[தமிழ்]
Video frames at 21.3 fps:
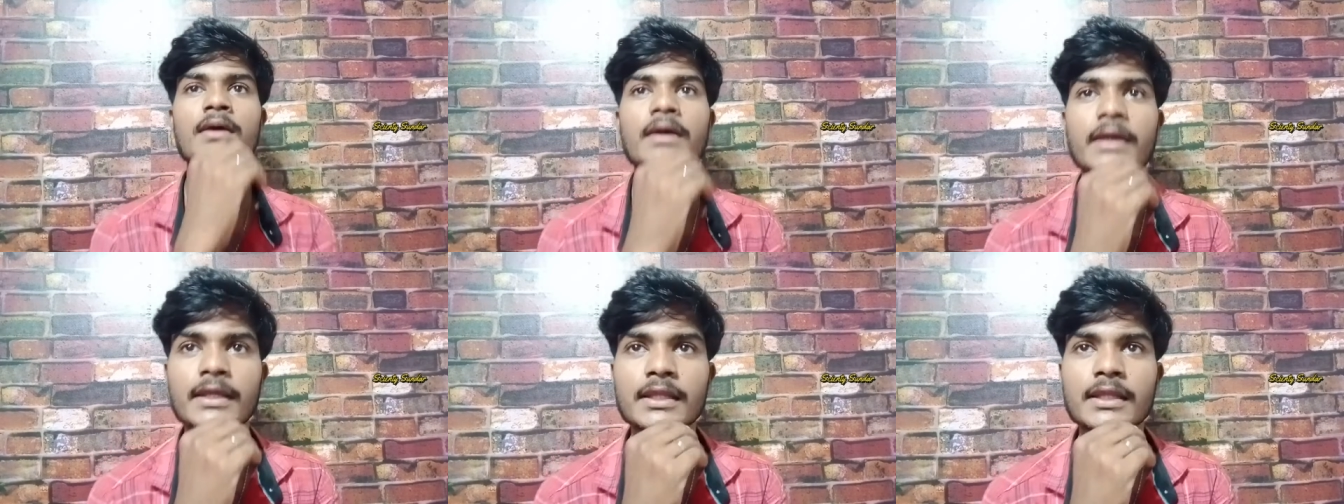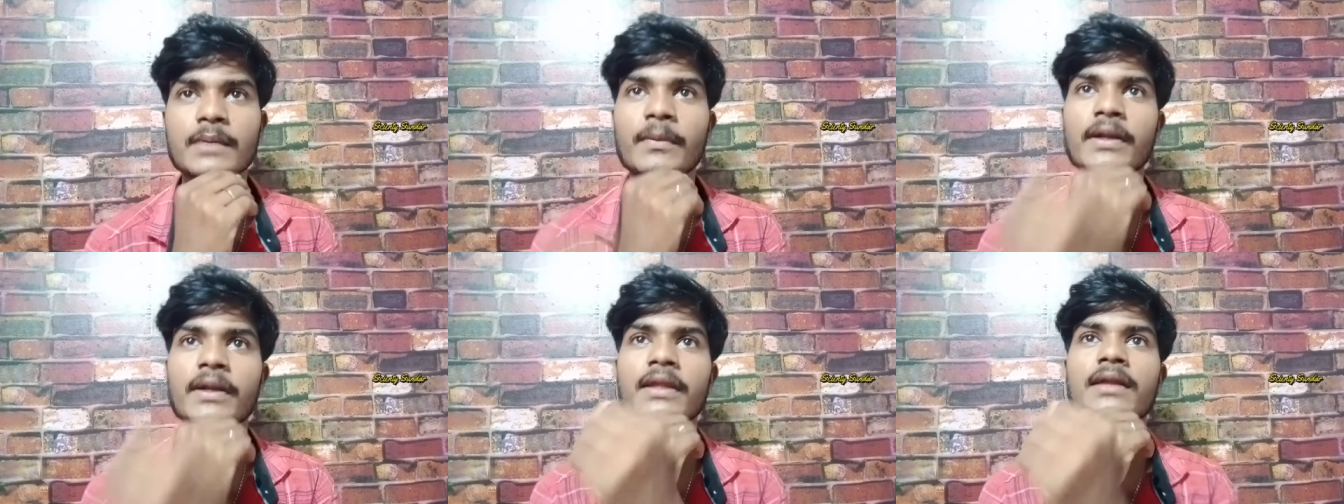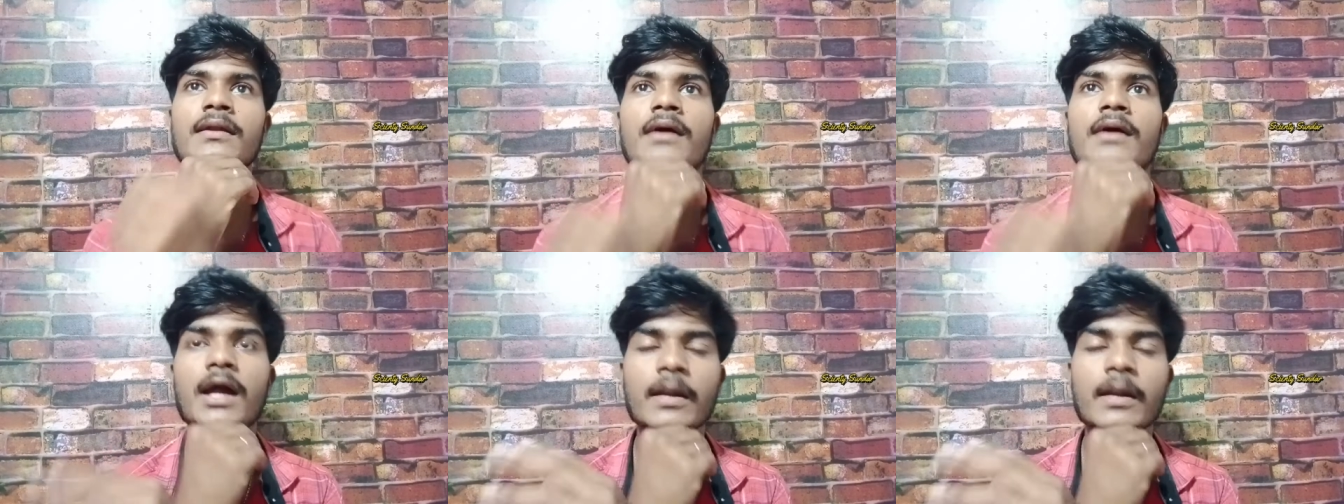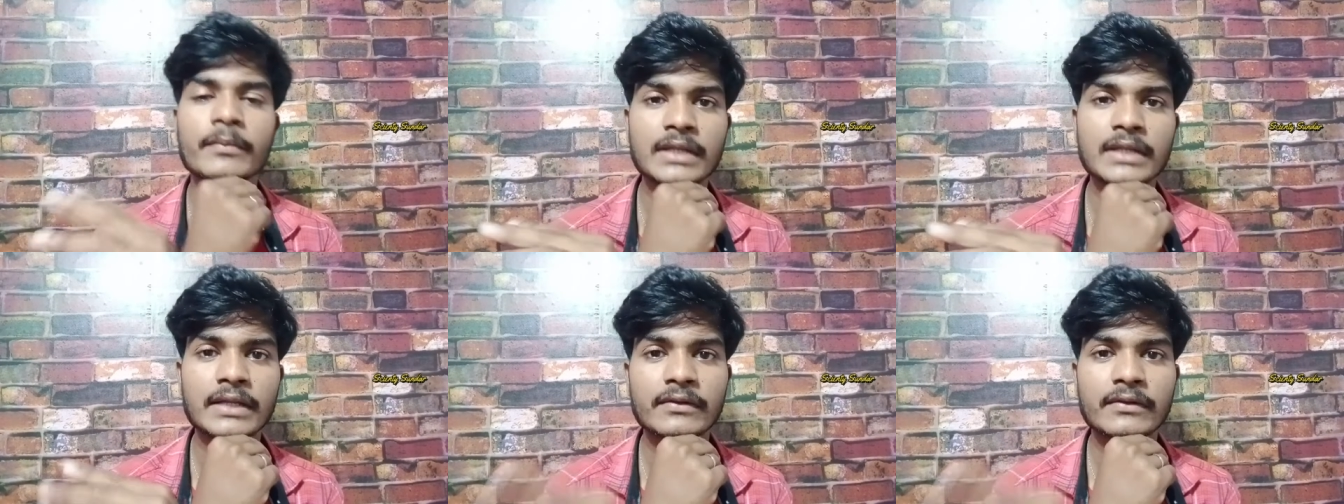இந்த மனிதர்கள்
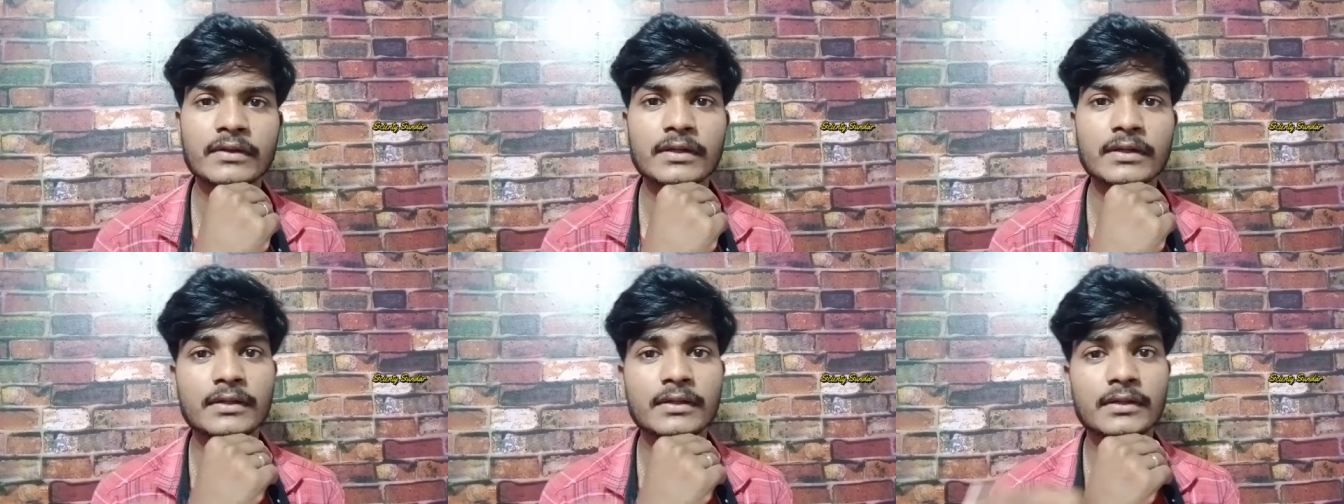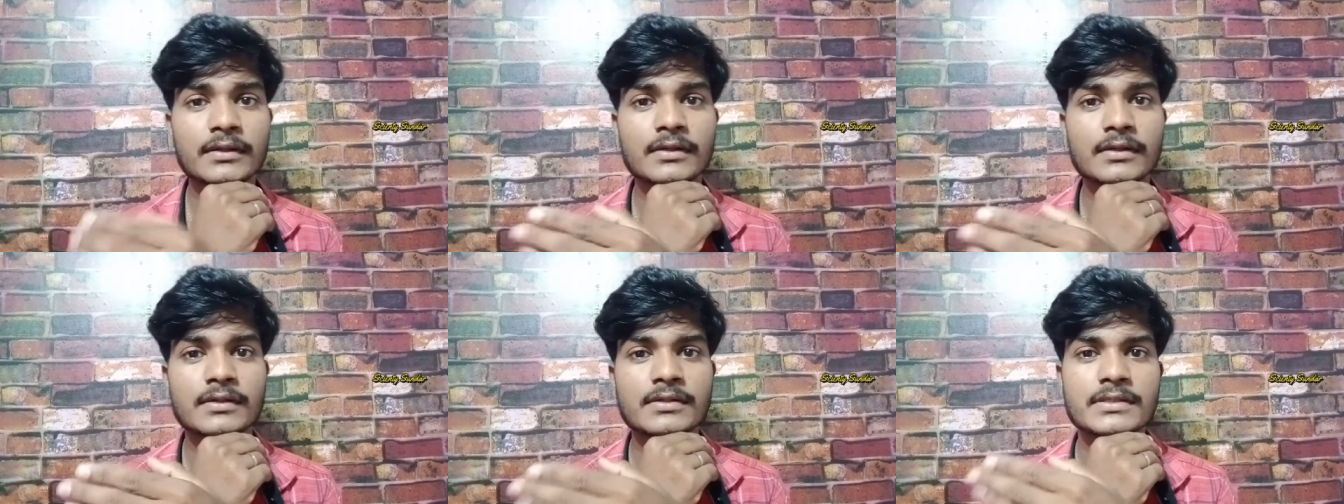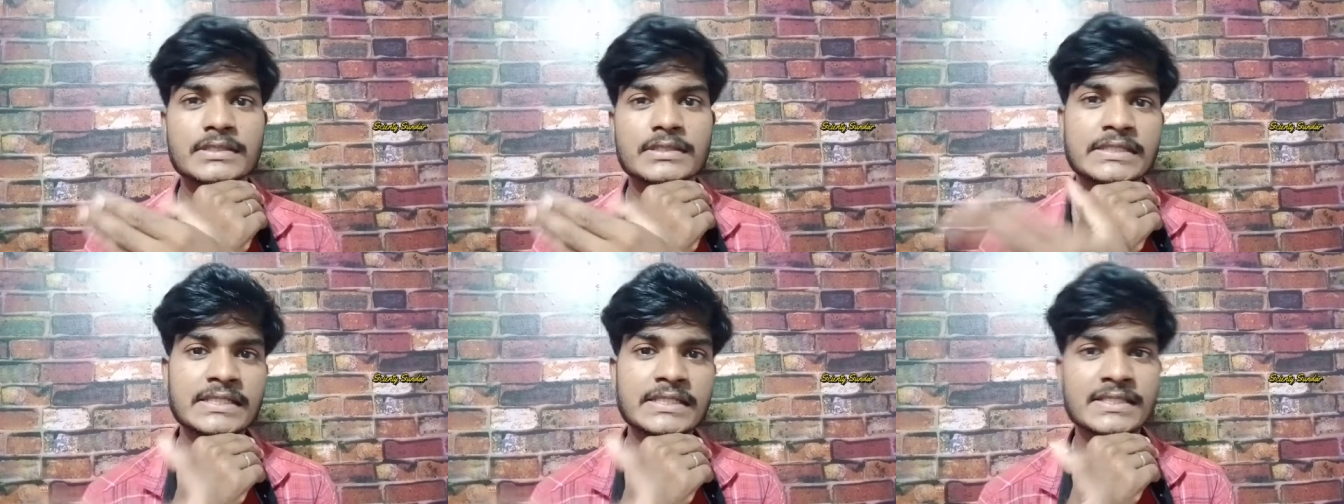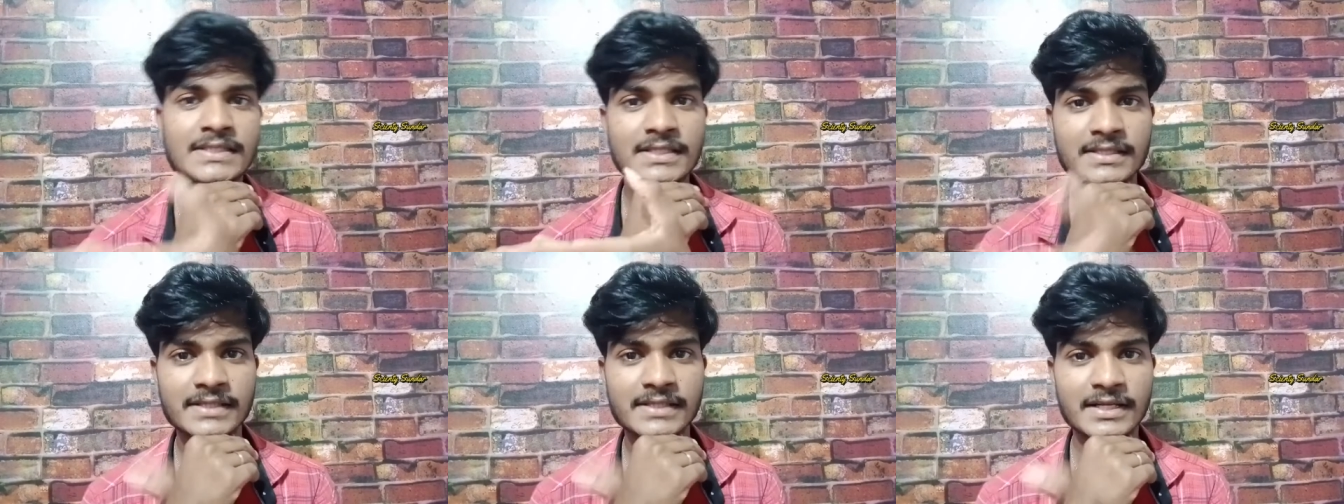ஆரம்பத்துலேருந்து இந்த
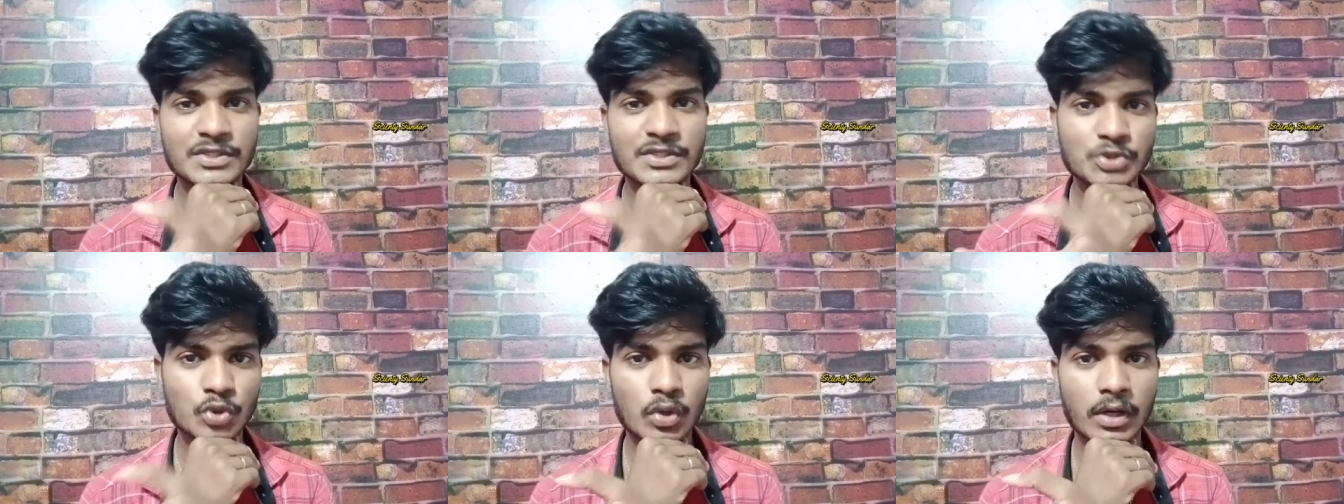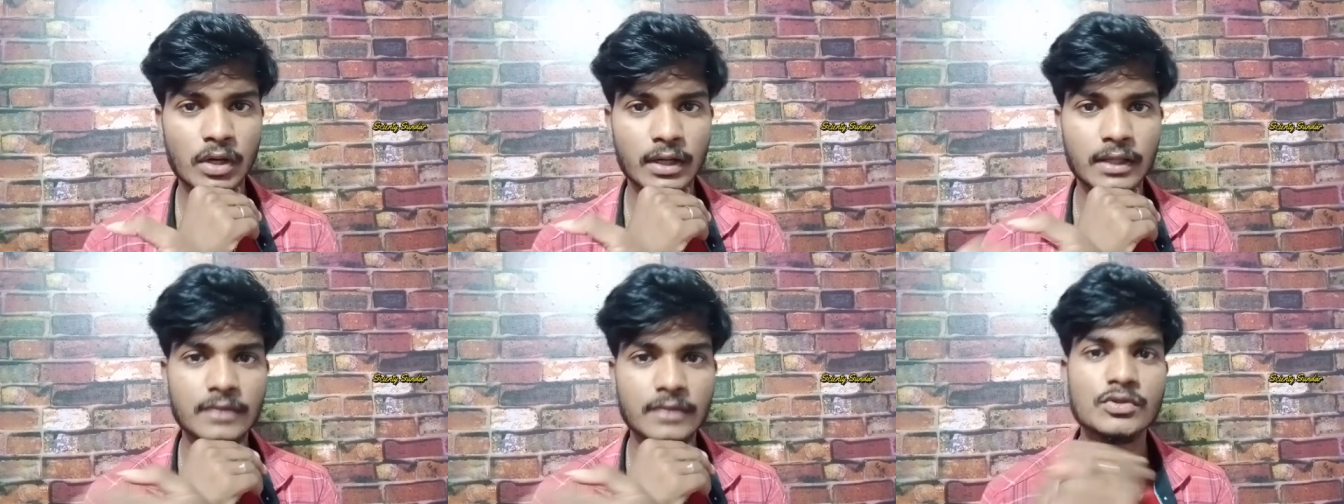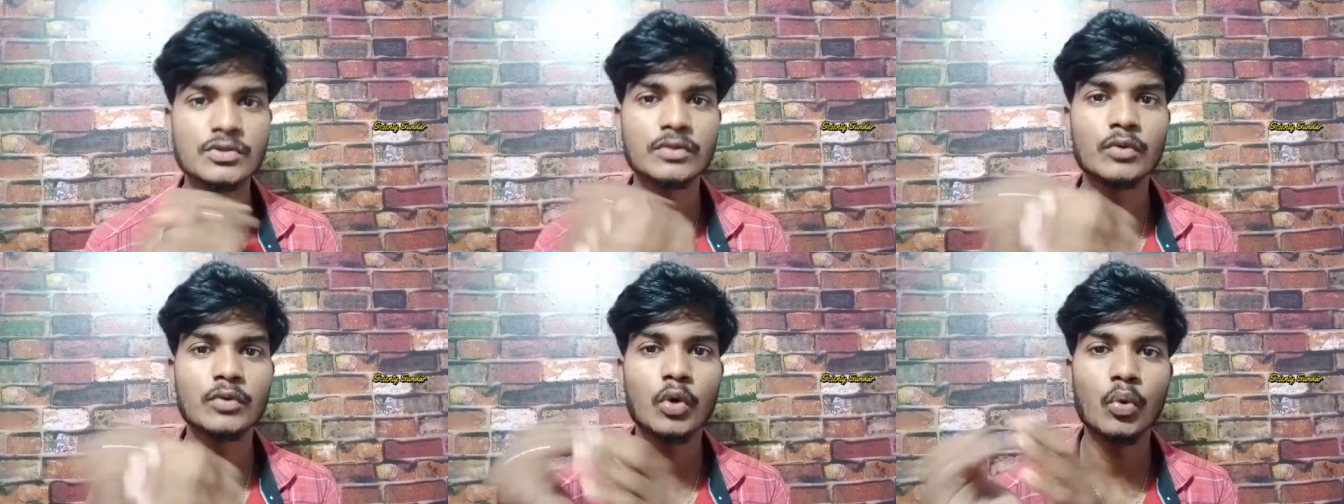சிக்ஸ்த்து சென்ஸ் சொல்லுவாங்கள்ல ஸோ